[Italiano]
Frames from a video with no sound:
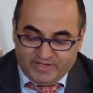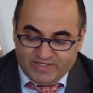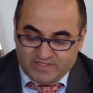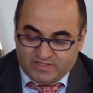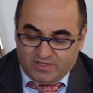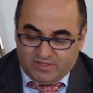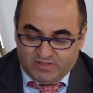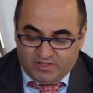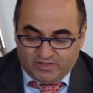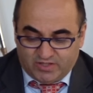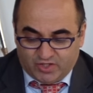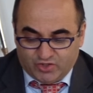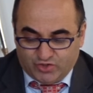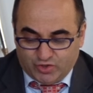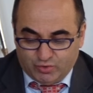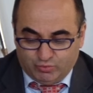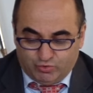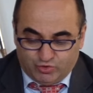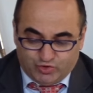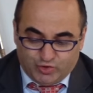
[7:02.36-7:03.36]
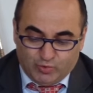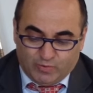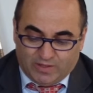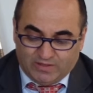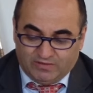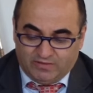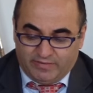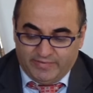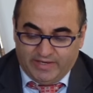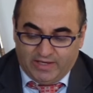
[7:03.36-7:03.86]
PISLI di
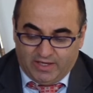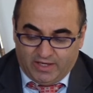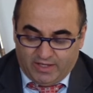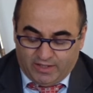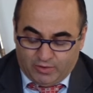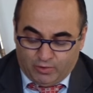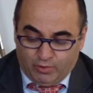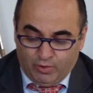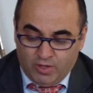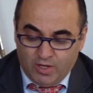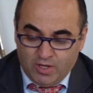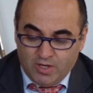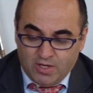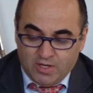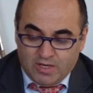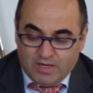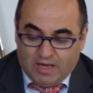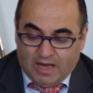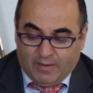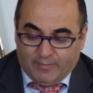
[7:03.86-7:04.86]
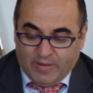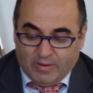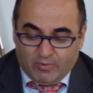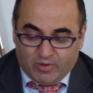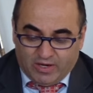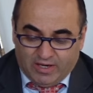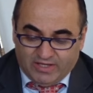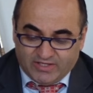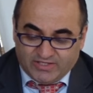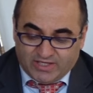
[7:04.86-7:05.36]
350.000 euro. Abbiamo
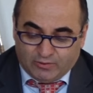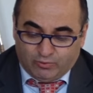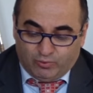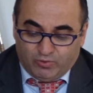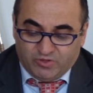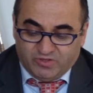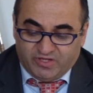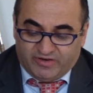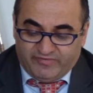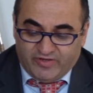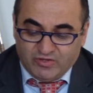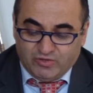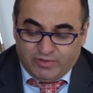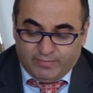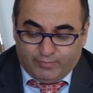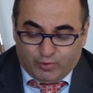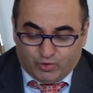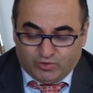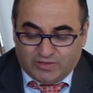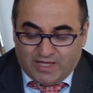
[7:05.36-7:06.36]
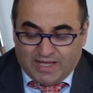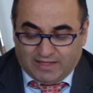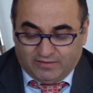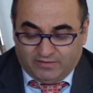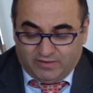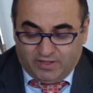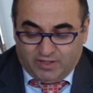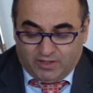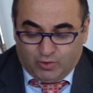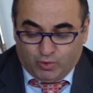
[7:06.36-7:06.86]
realizzato un intervento
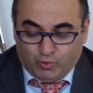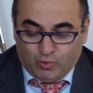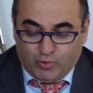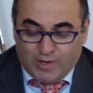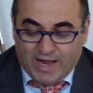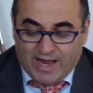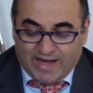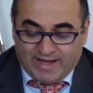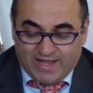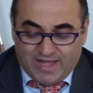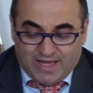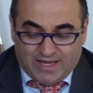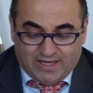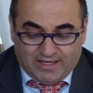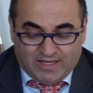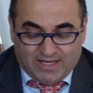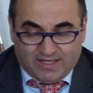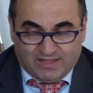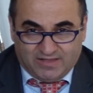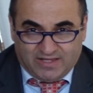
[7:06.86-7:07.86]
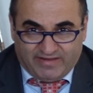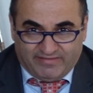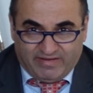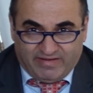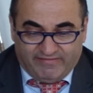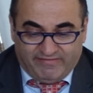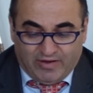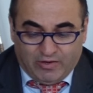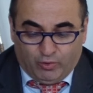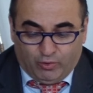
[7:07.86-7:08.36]
importante con un'area che
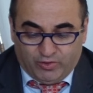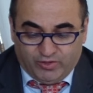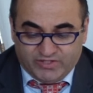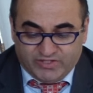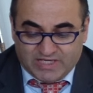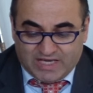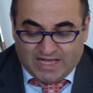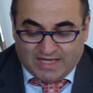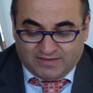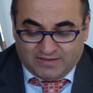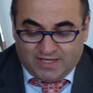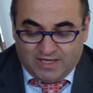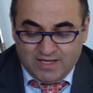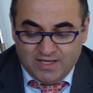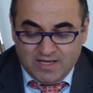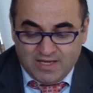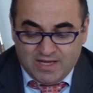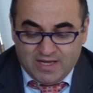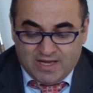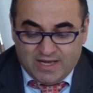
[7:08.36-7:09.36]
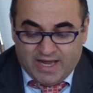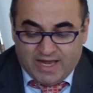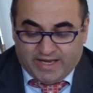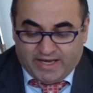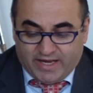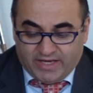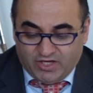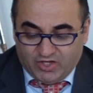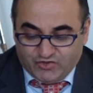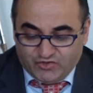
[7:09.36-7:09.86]
andava valorizzata e
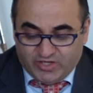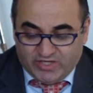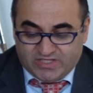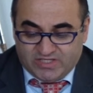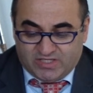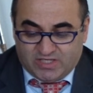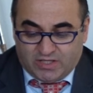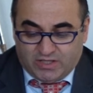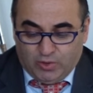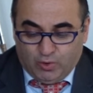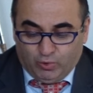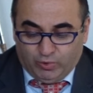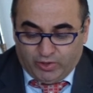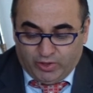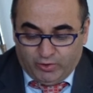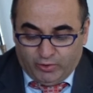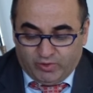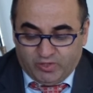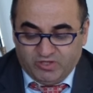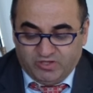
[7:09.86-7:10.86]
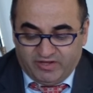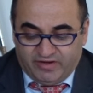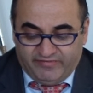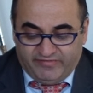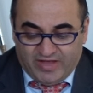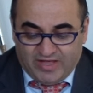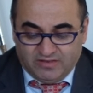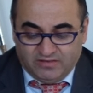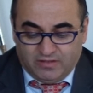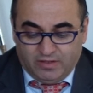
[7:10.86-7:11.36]
che necessita di ulteriori
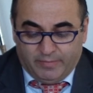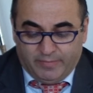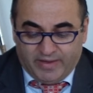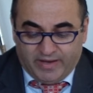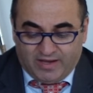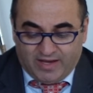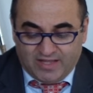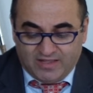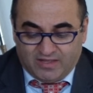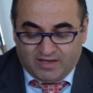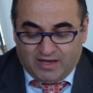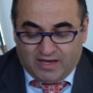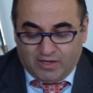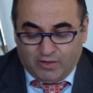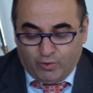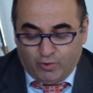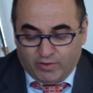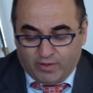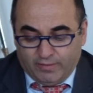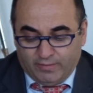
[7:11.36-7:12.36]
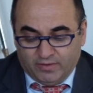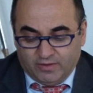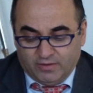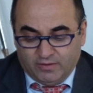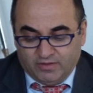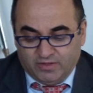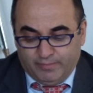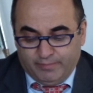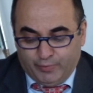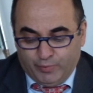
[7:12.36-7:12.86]
interventi per renderla ancora
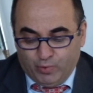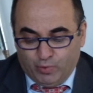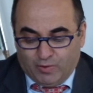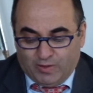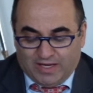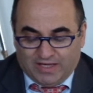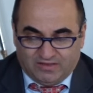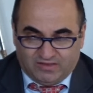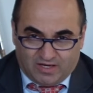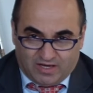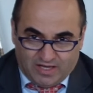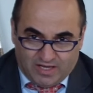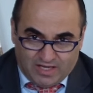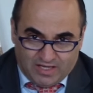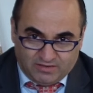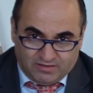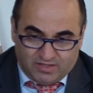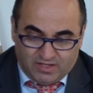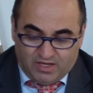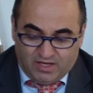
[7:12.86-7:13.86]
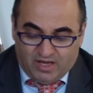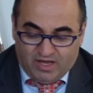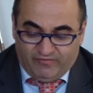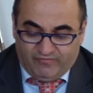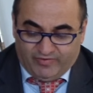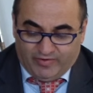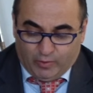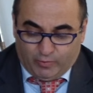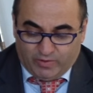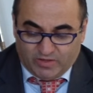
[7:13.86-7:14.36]
di più attraente
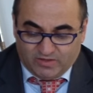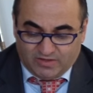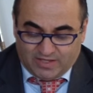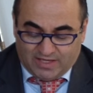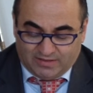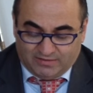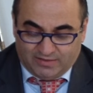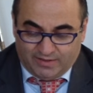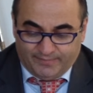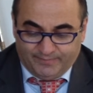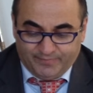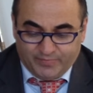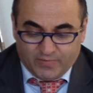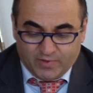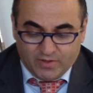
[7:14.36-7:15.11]
e frequentata.